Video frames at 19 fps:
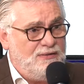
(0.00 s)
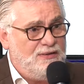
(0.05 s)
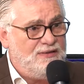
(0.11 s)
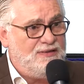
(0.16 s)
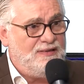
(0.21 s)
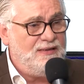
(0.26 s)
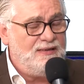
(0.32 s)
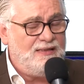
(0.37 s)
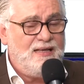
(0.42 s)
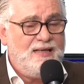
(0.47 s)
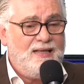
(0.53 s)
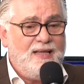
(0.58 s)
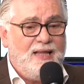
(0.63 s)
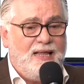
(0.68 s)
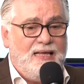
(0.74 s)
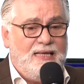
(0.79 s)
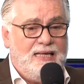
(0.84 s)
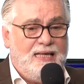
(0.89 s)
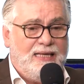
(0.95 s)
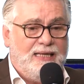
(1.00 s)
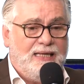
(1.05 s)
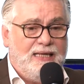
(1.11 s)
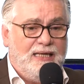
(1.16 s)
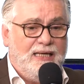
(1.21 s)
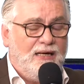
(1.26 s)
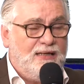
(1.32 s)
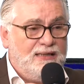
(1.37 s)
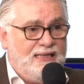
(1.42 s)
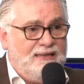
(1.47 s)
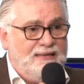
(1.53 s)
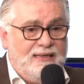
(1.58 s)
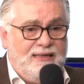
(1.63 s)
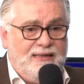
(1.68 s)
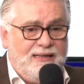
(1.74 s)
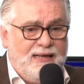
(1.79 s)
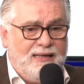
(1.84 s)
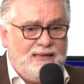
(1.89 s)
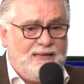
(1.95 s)
Merci beaucoup. Et euh, guettez
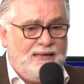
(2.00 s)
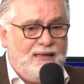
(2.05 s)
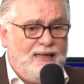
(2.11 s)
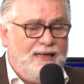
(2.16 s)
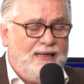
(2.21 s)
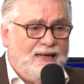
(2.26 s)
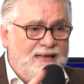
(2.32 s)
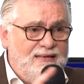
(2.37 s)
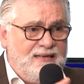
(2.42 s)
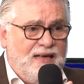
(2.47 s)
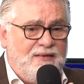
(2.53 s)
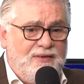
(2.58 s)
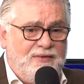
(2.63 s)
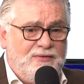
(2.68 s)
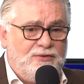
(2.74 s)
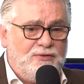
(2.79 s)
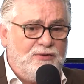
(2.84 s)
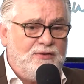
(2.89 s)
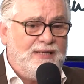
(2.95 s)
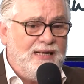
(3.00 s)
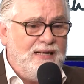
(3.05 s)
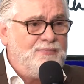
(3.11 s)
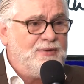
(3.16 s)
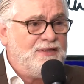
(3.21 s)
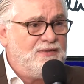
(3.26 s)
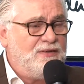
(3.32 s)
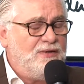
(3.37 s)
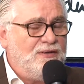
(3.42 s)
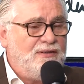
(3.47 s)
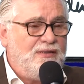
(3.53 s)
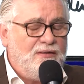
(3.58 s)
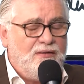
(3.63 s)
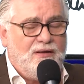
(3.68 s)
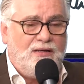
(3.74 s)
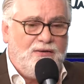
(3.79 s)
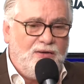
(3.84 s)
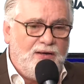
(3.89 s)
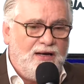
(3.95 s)
les dates et réservez vos hôtels parce que
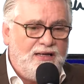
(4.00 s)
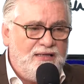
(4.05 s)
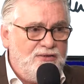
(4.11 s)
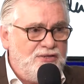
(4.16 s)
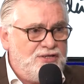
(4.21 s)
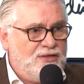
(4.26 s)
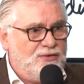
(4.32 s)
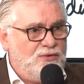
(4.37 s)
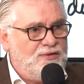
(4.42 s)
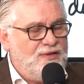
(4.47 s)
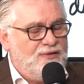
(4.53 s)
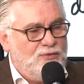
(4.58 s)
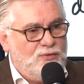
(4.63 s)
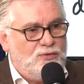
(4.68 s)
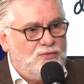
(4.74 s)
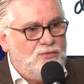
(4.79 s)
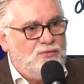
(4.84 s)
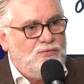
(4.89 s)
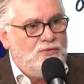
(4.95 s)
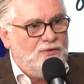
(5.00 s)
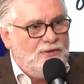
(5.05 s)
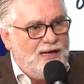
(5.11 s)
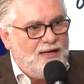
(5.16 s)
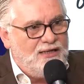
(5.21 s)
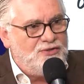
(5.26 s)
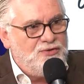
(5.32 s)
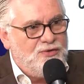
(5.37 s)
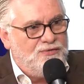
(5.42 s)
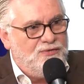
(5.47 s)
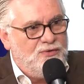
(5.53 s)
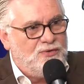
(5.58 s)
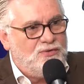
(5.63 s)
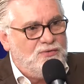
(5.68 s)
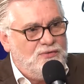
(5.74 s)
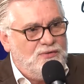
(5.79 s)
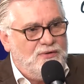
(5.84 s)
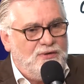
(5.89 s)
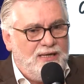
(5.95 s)
Rennes-le-Château, ça vaut le coup, la région vaut le
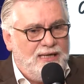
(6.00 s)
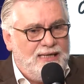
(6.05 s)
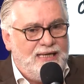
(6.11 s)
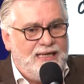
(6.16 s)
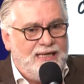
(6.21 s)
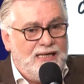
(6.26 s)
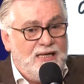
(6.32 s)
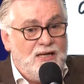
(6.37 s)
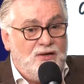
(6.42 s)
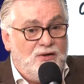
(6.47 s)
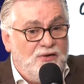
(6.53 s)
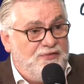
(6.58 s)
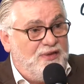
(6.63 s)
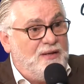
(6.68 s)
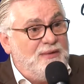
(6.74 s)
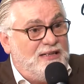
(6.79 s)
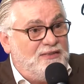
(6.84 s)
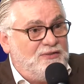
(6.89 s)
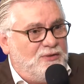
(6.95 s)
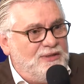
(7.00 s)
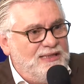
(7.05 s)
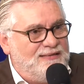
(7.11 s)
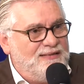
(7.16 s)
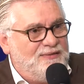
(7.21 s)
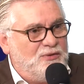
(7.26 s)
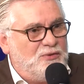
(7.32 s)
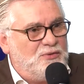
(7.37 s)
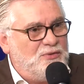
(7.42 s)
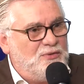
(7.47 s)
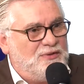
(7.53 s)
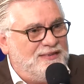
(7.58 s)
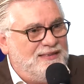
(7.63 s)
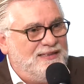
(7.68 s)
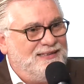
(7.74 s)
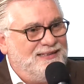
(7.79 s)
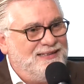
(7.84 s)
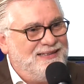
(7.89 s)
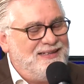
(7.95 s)
coup et le film insolite, ça vaut le coup
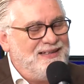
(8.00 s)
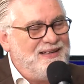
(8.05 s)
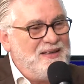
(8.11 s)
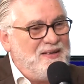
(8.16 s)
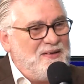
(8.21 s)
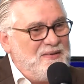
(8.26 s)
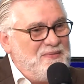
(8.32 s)
Merci, merci.